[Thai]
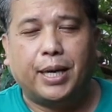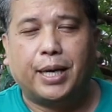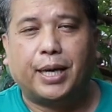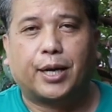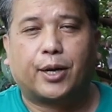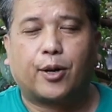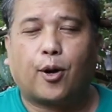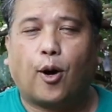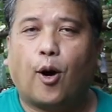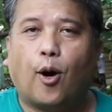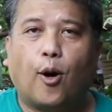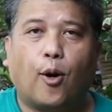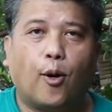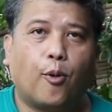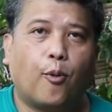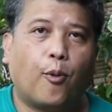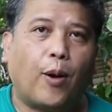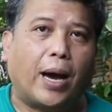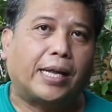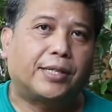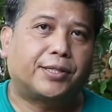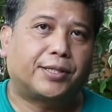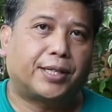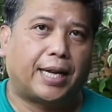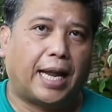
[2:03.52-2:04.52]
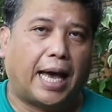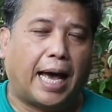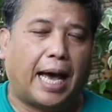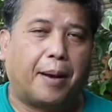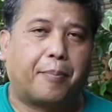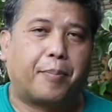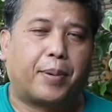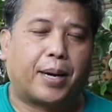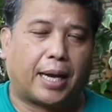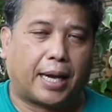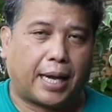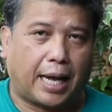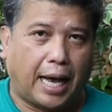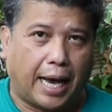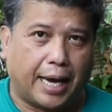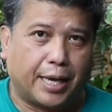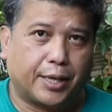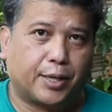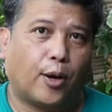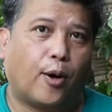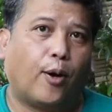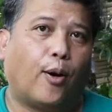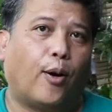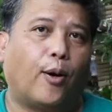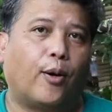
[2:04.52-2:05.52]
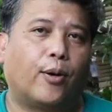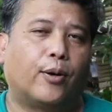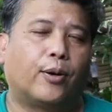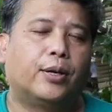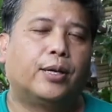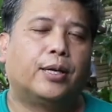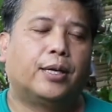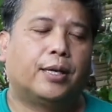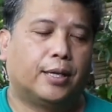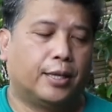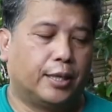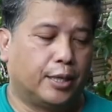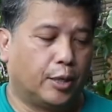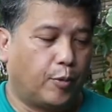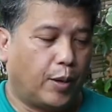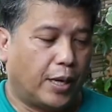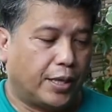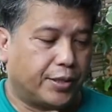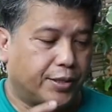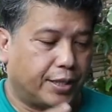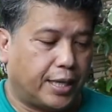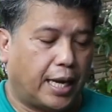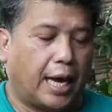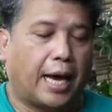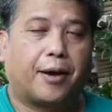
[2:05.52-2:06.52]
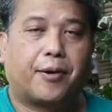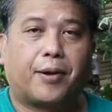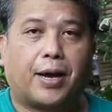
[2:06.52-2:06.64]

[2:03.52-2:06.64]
เนิดของวาสนาประกายทองหรือวาสนา